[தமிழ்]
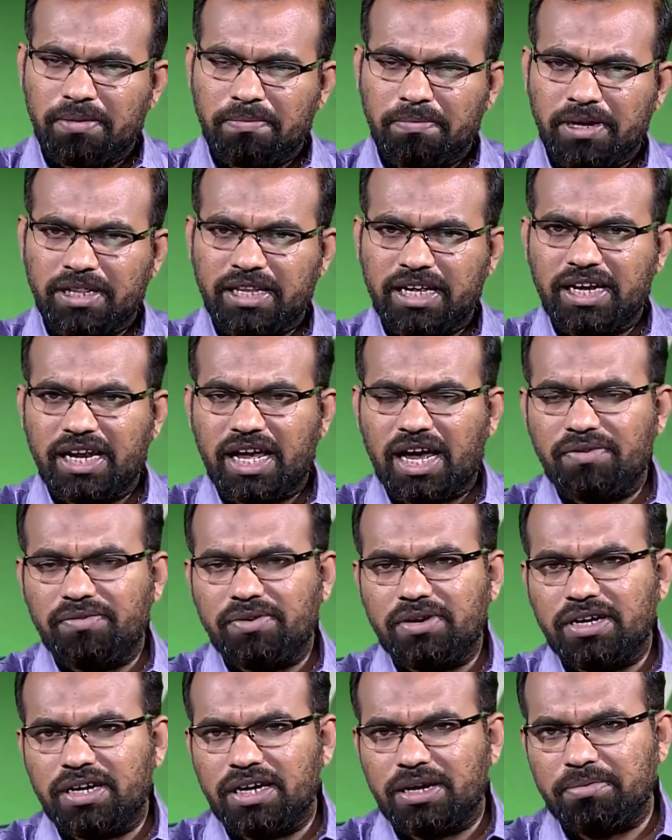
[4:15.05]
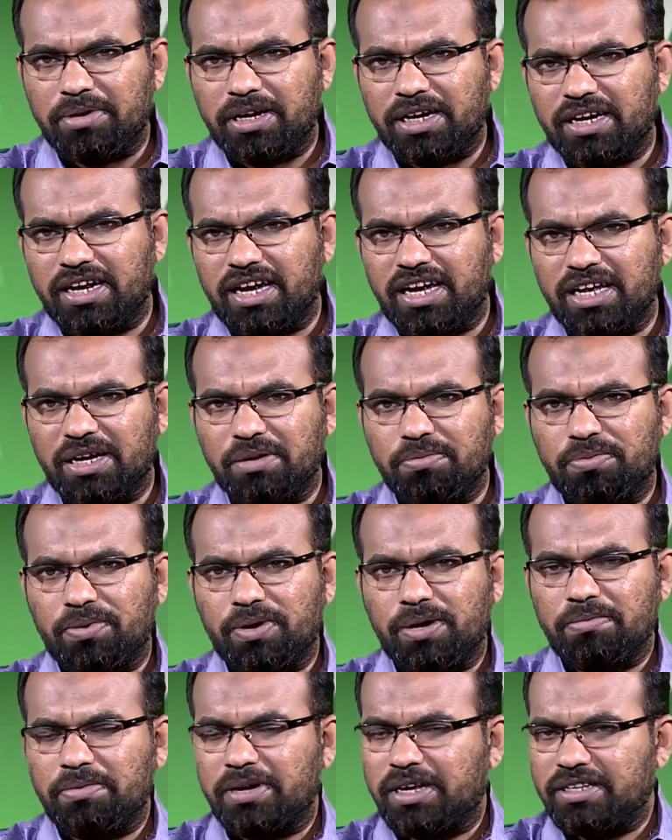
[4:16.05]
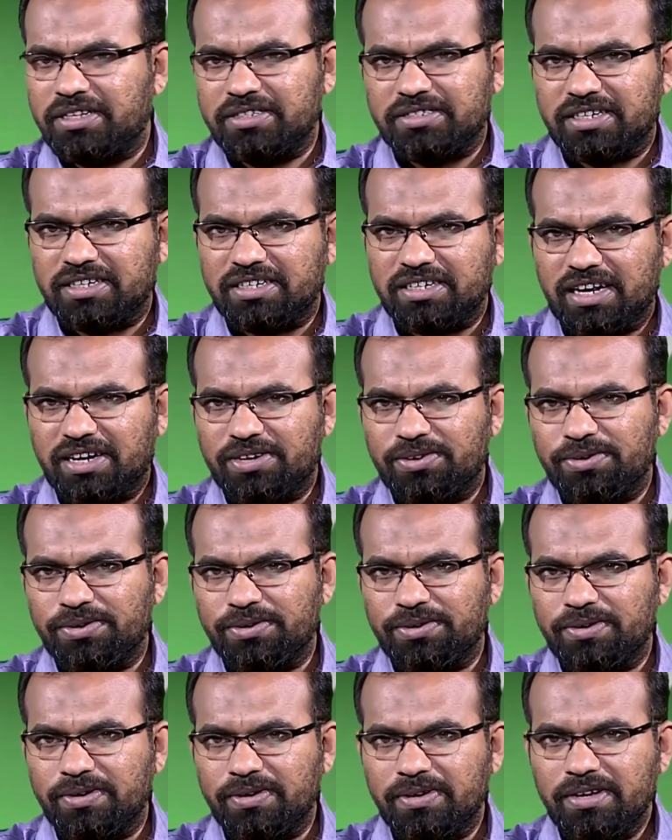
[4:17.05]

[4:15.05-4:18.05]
மதீனாவுக்கு நபிகள் நாயகம் புலம்பெயர்ந்து சென்றார்களோ